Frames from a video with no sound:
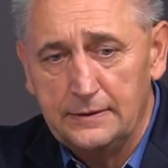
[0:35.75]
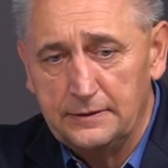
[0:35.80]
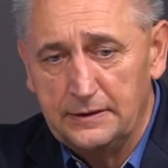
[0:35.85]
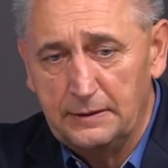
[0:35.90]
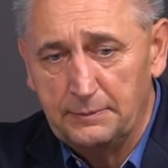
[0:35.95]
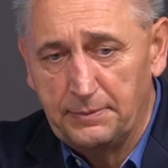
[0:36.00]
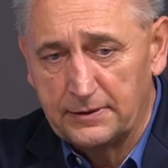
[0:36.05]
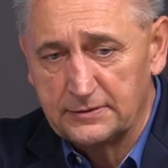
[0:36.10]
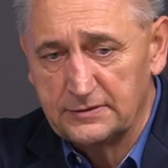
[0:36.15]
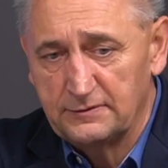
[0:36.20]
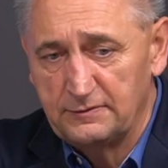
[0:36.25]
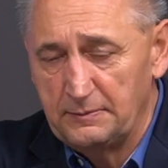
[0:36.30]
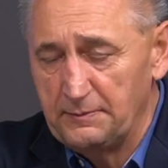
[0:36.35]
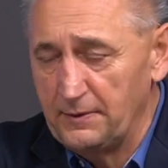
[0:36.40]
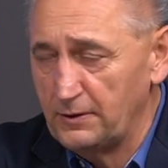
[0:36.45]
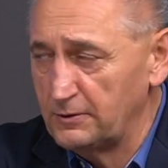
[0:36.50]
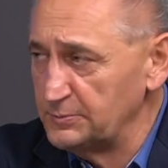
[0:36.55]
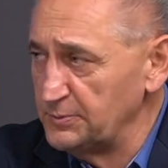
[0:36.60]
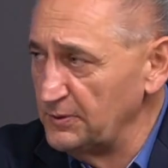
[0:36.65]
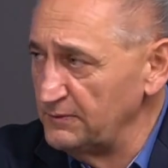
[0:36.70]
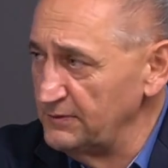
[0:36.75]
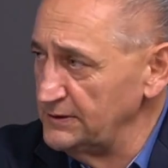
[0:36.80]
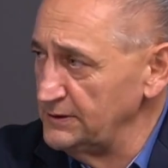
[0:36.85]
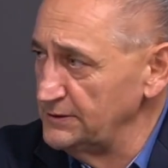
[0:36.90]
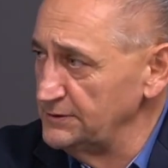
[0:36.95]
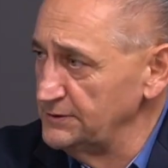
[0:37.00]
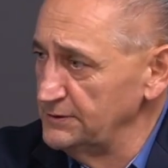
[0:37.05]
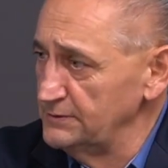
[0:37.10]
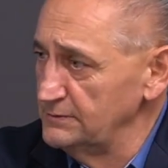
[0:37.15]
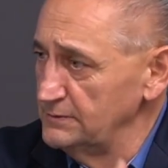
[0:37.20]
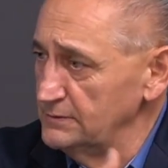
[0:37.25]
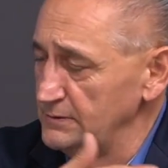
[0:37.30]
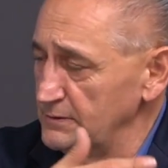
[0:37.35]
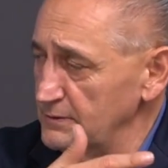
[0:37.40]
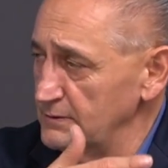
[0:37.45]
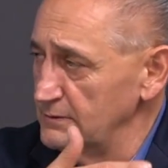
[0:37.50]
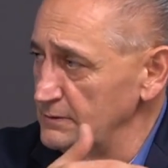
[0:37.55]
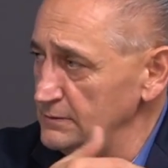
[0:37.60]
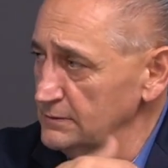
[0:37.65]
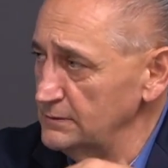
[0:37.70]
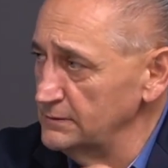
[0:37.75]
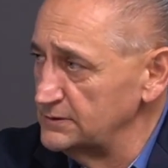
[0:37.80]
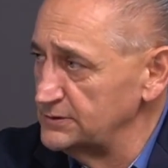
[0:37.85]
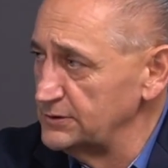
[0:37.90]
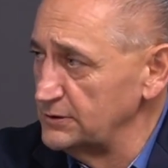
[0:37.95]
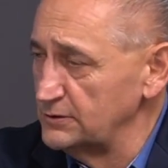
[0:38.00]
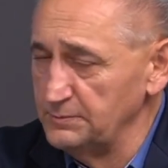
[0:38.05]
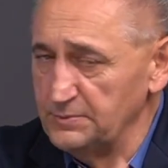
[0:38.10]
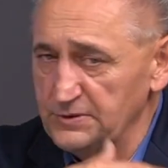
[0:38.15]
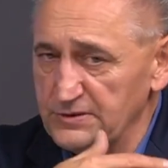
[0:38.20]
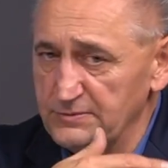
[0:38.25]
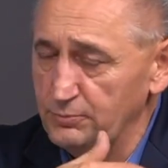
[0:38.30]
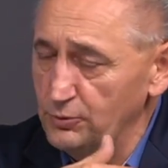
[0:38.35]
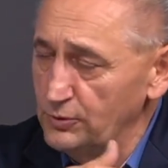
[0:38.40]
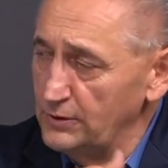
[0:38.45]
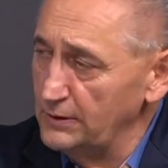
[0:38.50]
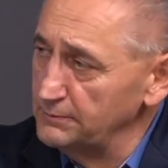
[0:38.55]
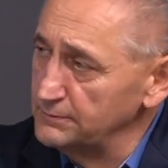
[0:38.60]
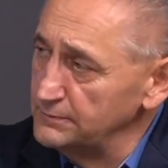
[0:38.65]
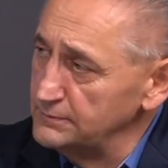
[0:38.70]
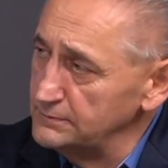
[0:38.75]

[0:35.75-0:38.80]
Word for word: nie bardzo wiem, jak odpowiedzieć co robić z bólem.